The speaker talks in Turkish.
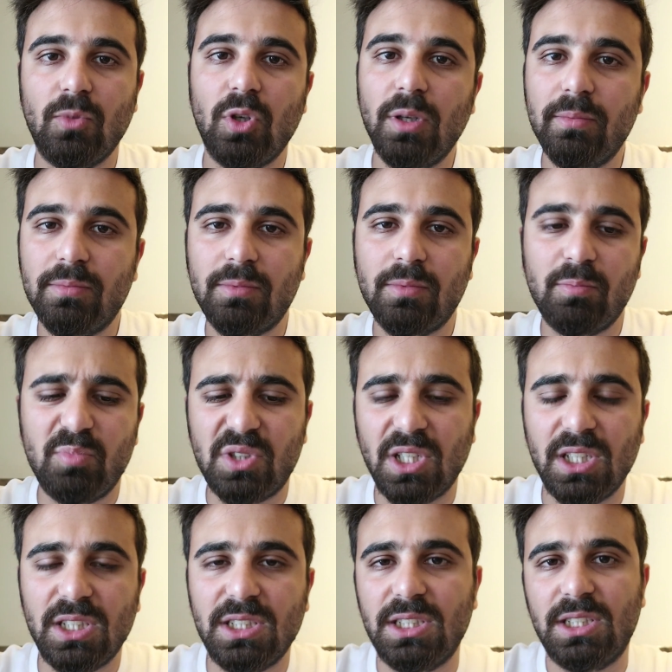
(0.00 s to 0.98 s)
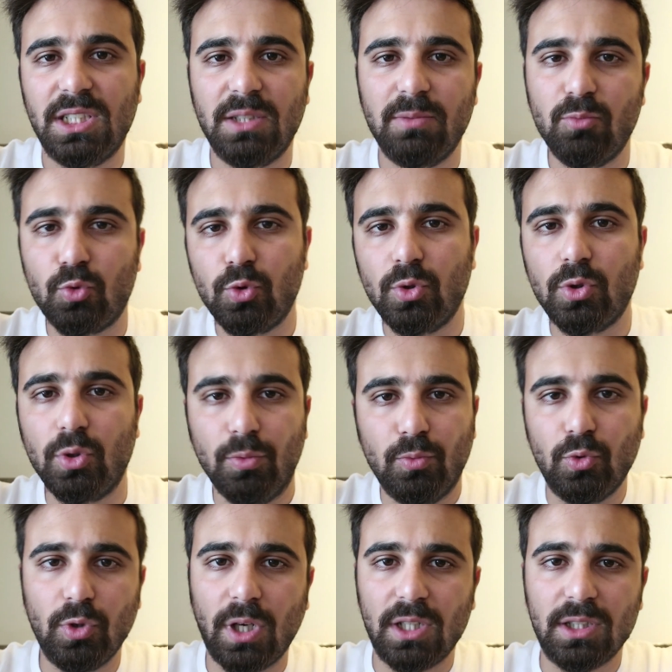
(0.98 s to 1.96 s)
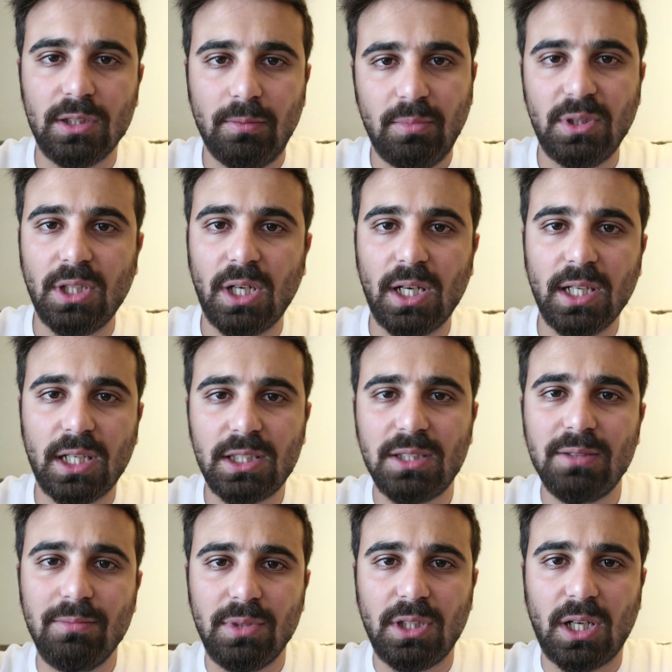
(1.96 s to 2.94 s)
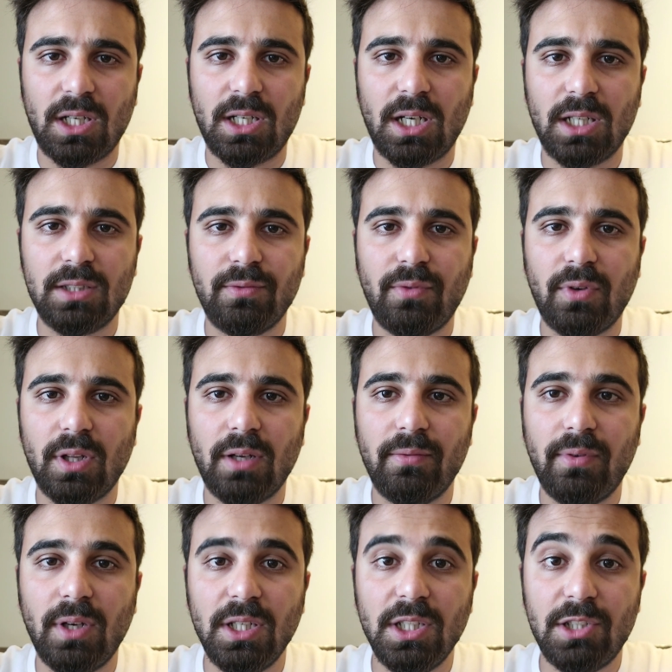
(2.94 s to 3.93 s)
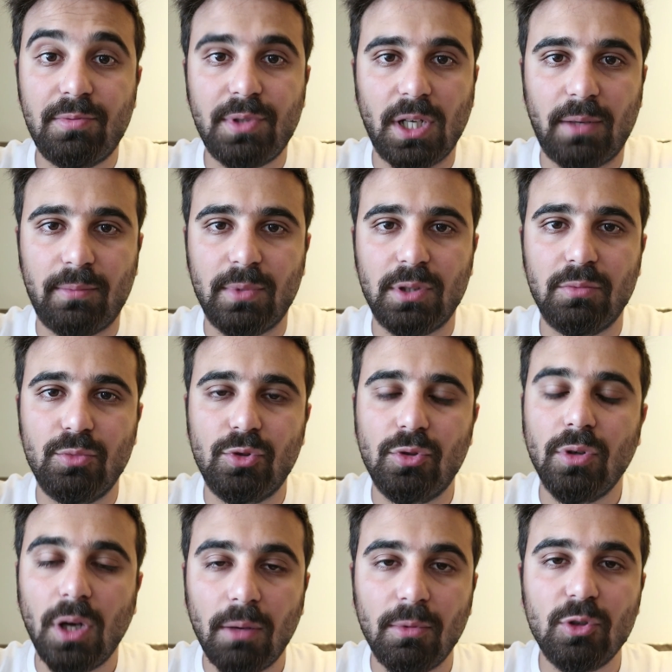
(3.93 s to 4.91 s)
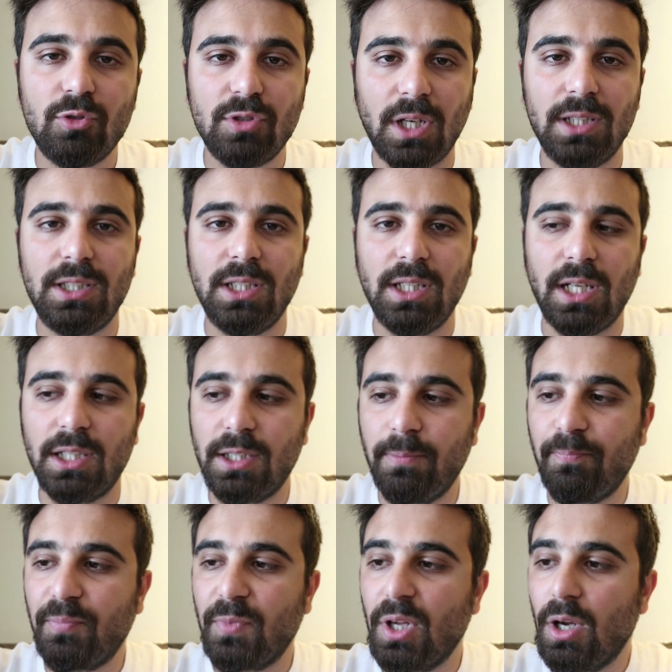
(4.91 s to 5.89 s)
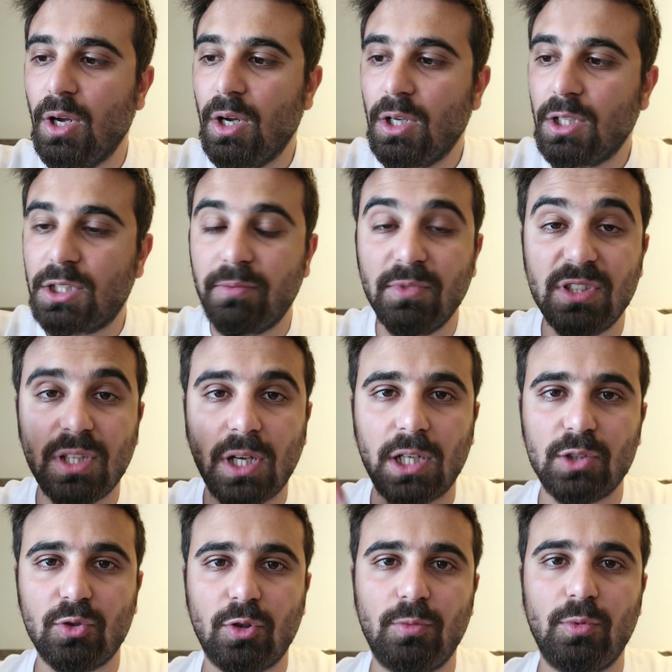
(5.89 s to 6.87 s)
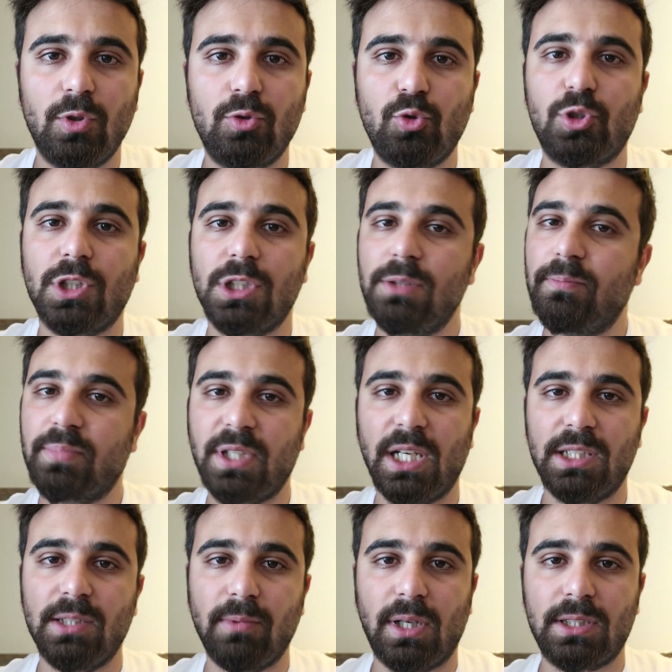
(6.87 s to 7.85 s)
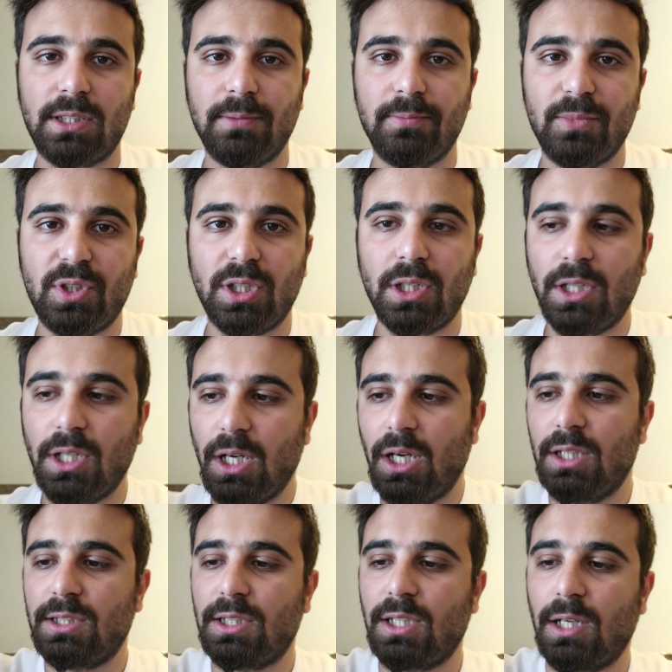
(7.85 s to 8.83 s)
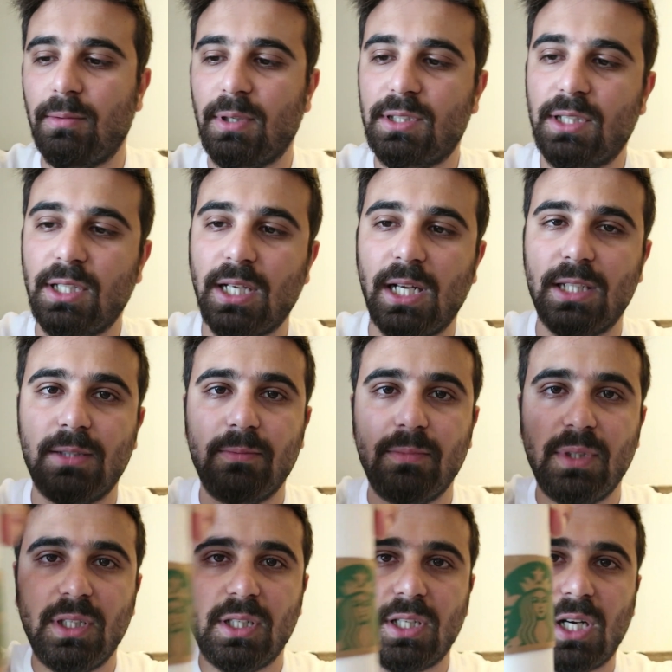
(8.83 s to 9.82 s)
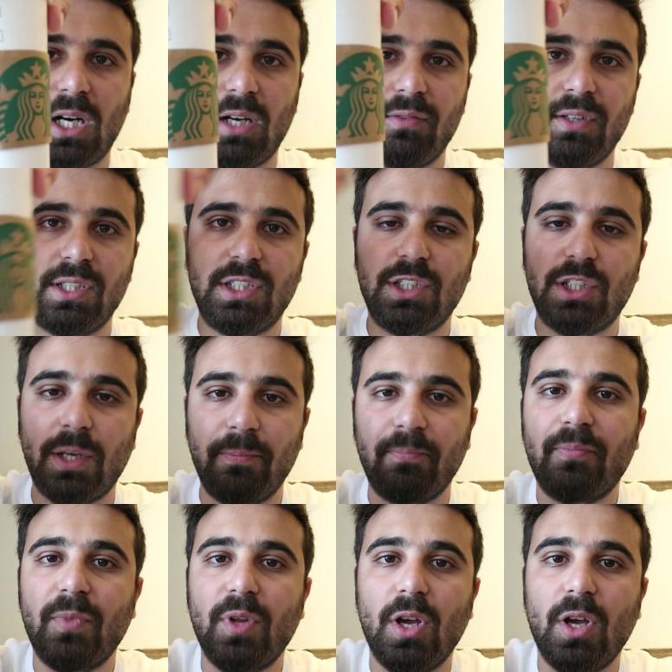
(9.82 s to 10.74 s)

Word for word: Böyle bir şeyler izledim, uyudum, uyandım, bir daha yattım, bir daha kalktım falan filan. Hiçbir şey yapmadım bugün ama güzel dinlendim. Şimdi zar zor böyle duş alıp kendimi attım dışarıya. Starbucks'a geldim, bir kahve içeceğim.